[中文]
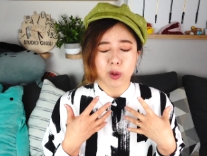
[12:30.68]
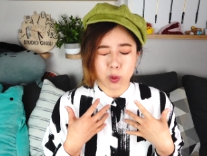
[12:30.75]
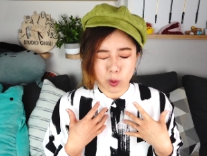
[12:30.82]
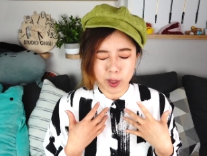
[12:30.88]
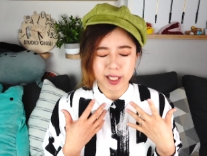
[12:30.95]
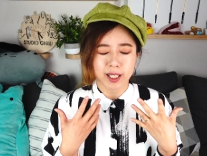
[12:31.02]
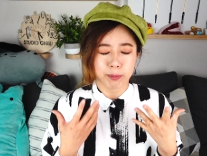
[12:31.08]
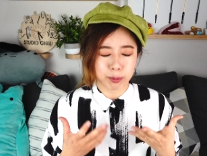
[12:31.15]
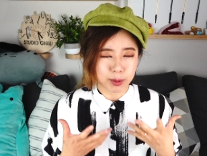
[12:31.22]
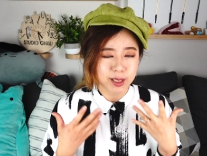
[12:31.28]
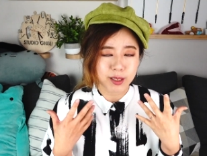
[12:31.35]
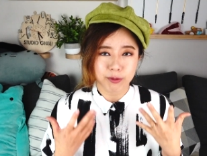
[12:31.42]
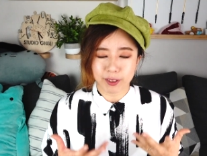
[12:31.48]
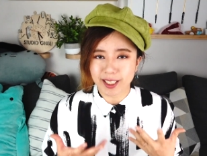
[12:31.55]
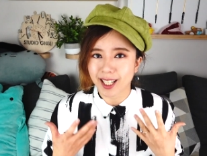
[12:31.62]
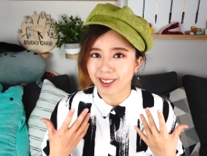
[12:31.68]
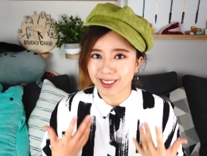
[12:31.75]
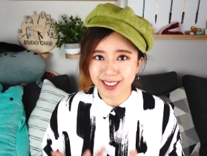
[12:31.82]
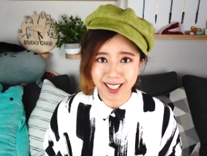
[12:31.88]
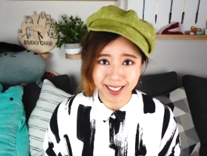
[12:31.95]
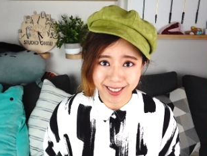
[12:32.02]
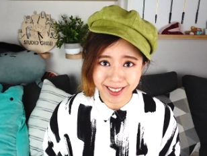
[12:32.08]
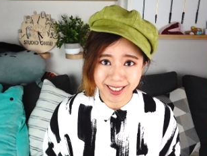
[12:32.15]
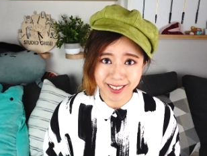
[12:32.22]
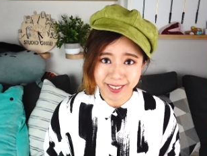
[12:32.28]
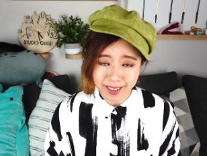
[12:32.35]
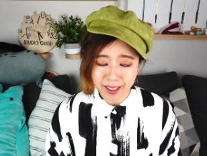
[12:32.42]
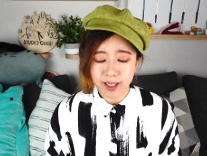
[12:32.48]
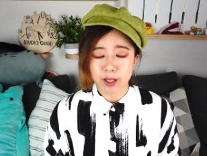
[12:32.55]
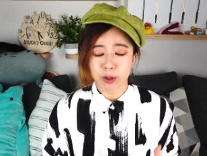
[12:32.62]
我也不是非常的相信。
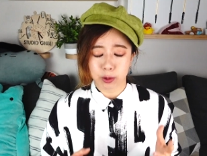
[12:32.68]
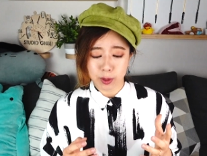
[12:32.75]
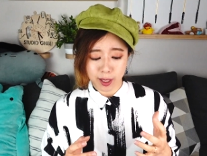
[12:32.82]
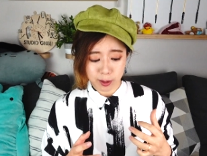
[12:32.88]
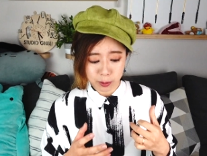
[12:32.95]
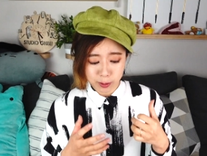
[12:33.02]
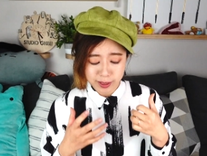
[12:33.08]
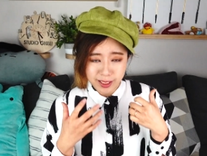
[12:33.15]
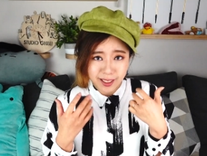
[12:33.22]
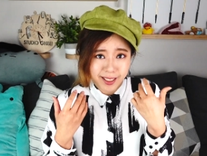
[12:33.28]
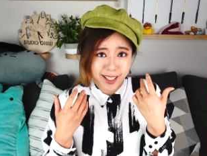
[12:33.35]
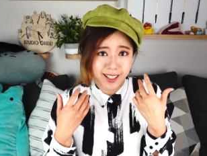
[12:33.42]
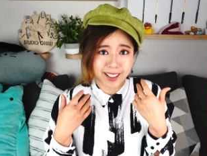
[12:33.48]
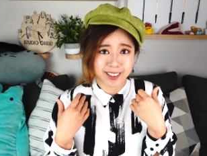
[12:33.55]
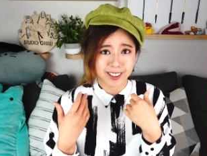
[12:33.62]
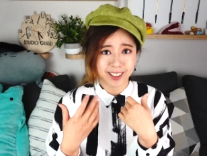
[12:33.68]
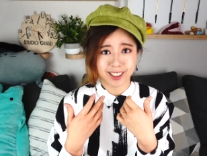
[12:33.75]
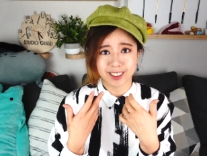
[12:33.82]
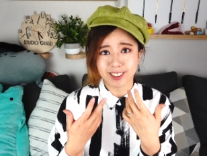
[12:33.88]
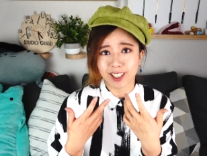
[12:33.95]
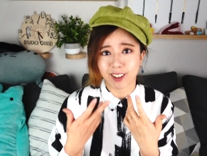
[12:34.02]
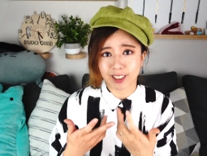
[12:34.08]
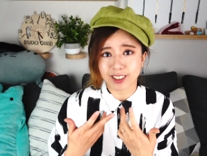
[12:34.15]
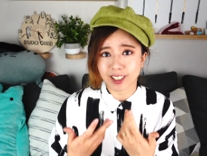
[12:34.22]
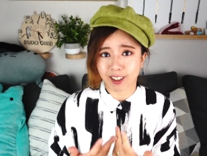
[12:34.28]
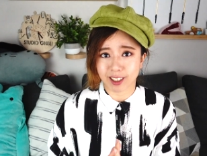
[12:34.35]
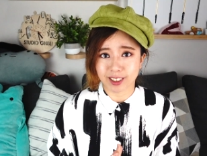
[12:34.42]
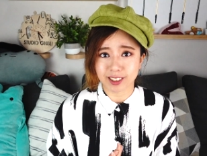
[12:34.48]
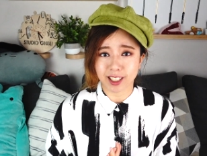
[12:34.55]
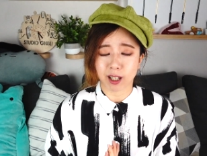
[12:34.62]
虽然说这个量可能很少很少
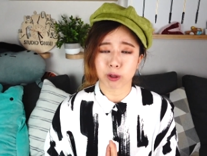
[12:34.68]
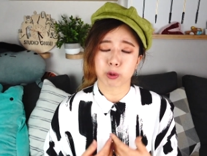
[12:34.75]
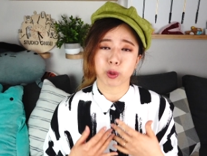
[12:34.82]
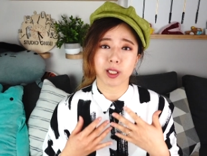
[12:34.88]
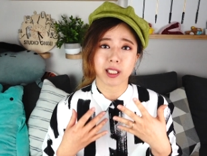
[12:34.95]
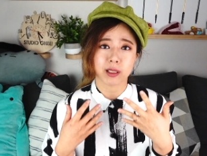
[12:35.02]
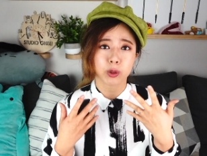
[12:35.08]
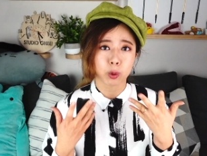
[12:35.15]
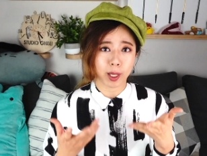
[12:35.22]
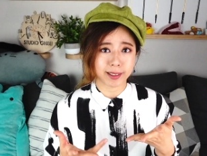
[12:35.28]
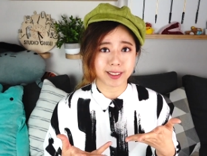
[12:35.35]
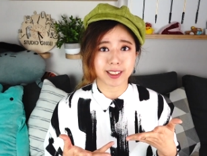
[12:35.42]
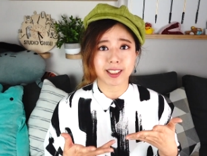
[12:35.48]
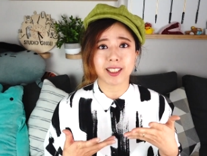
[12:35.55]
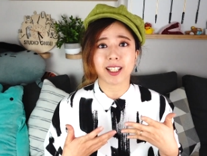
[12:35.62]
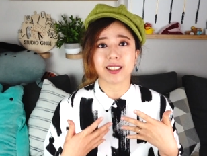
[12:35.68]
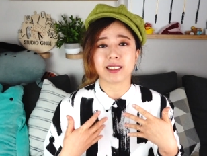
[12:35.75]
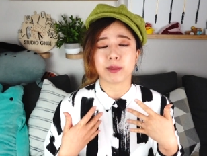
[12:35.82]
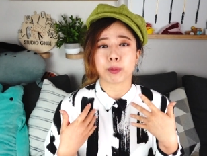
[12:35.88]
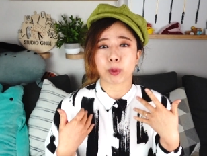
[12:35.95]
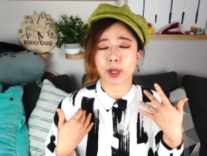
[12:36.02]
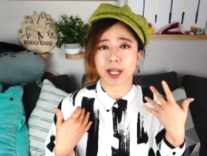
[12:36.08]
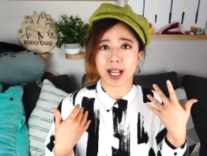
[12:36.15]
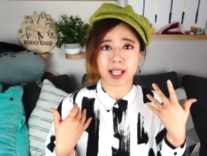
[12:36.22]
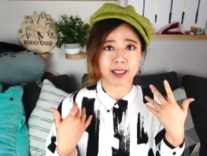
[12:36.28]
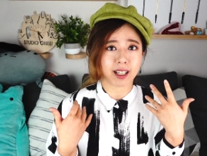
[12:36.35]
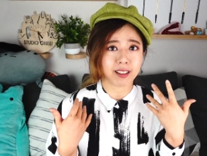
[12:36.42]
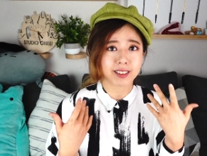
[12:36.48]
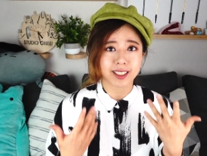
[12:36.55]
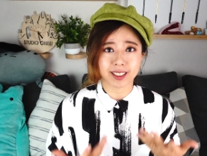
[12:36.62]
很少，所以你短期内是不会看
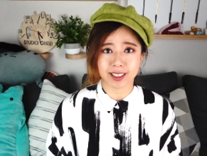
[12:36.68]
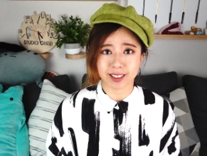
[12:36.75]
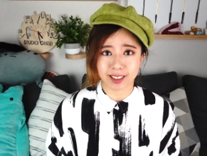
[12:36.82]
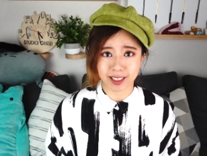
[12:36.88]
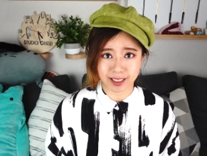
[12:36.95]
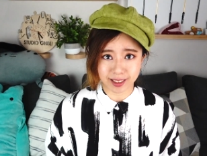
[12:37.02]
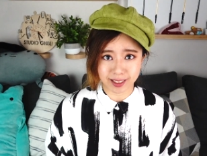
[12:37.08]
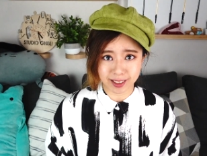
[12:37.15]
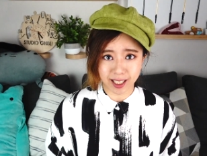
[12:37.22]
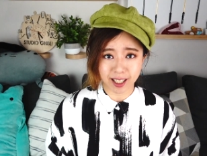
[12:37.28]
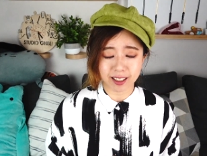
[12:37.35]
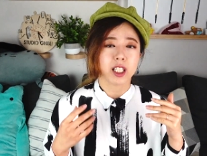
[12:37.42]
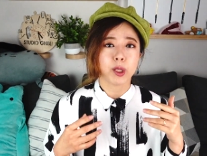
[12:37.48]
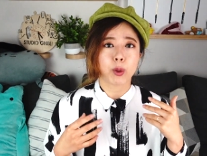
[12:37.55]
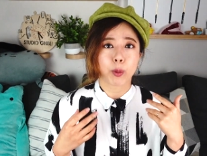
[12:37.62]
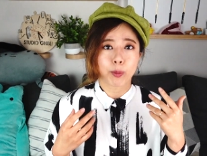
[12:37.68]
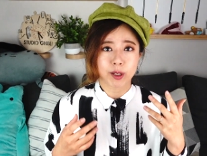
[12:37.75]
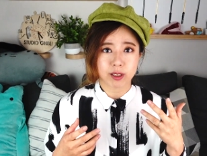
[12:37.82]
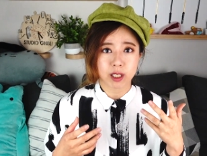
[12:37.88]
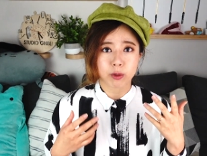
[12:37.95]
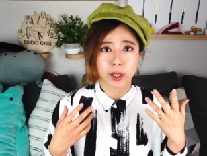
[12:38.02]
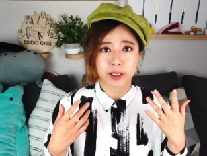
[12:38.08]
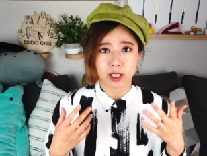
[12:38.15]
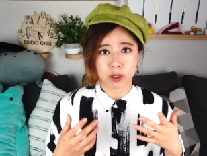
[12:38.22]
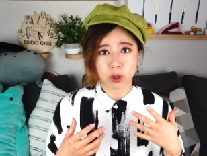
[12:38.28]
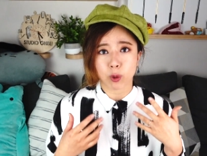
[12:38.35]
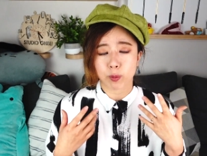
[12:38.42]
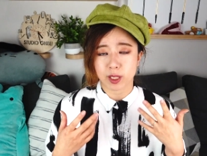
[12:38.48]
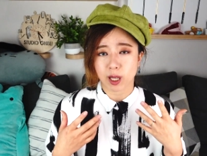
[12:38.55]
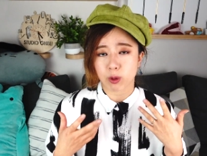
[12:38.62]
到任何的影响。那我们身为体
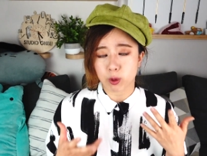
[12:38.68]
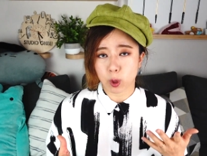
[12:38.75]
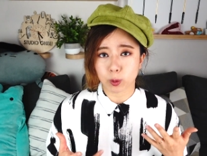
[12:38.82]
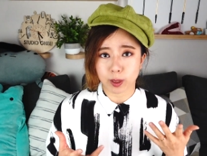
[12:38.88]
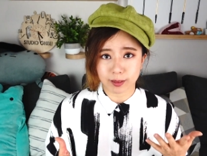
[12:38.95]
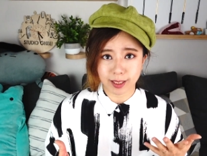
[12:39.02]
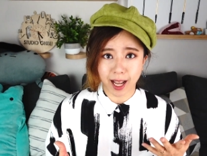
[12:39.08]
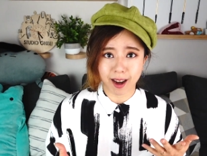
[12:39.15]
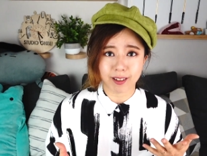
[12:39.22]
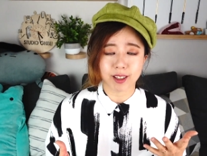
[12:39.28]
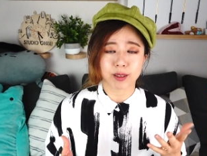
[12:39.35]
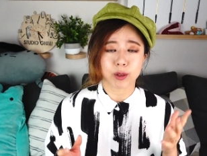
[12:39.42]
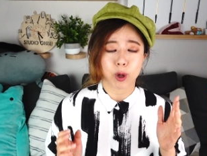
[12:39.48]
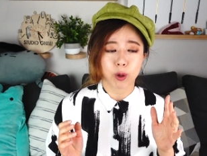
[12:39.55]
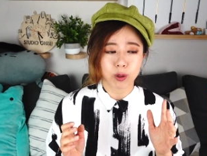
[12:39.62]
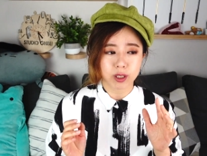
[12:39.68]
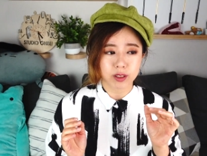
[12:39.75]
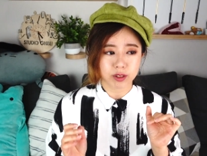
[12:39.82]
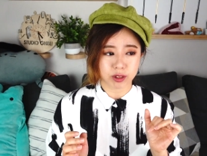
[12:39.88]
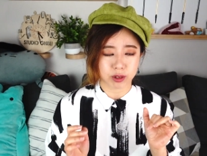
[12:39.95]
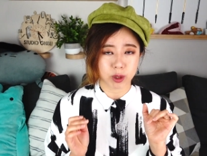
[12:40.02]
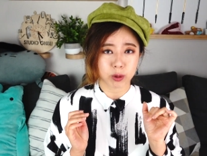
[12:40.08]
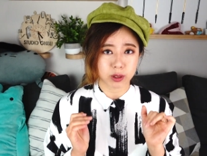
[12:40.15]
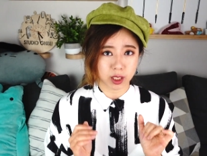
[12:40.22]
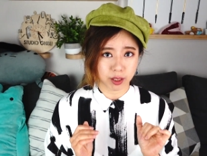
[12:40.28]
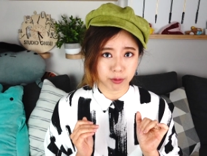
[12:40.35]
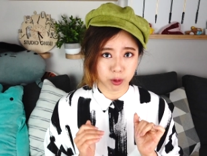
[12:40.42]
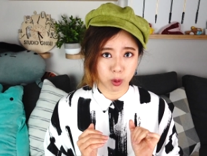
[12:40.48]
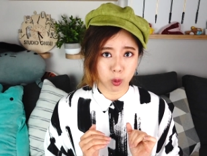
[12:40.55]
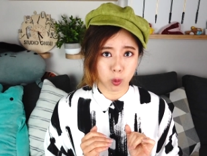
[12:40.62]
重比较重的大人，偶尔使用铁
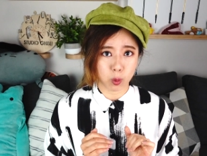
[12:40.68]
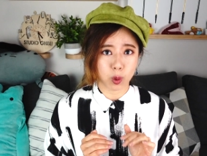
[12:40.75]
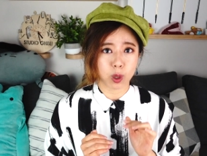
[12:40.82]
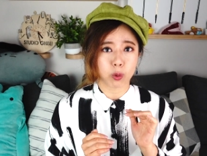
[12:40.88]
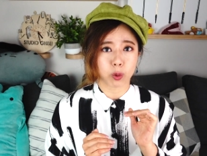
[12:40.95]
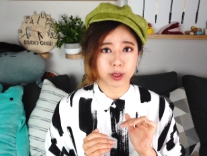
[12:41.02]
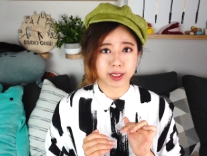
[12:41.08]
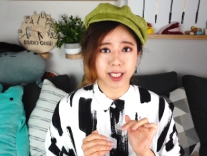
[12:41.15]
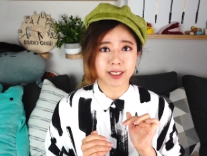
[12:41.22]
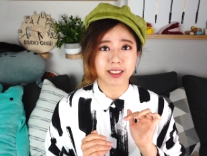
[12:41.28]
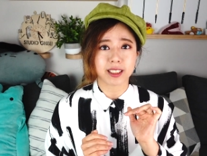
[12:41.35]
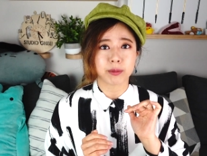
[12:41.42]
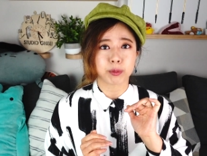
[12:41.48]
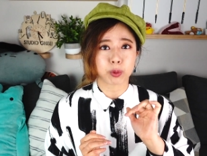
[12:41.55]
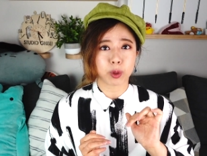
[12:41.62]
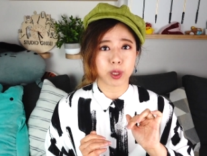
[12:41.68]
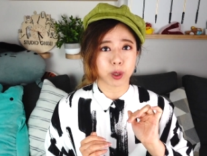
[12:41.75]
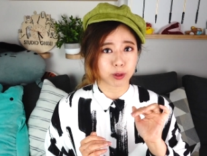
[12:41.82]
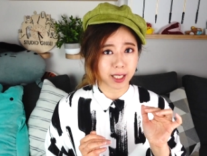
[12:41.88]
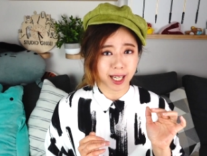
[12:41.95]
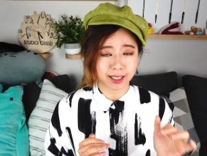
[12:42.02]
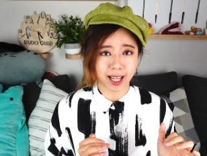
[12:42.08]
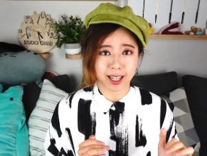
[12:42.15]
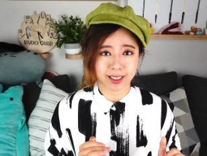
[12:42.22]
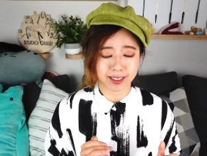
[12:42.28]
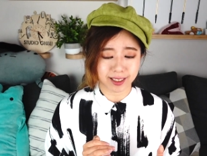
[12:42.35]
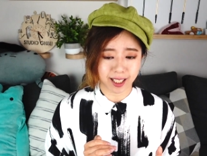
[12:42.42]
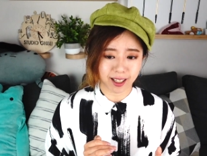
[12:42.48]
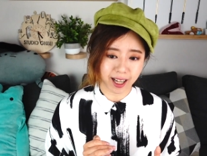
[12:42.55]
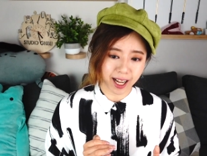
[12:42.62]
氟龙锅，我相信不会有太大的
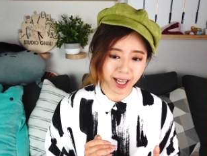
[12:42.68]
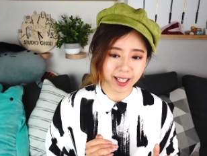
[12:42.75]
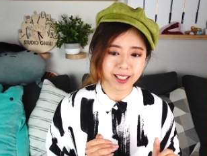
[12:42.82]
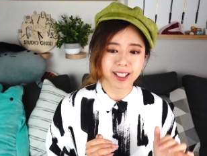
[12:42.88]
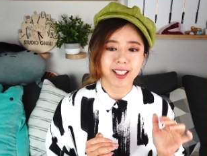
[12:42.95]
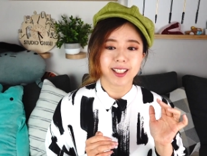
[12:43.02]
伤害。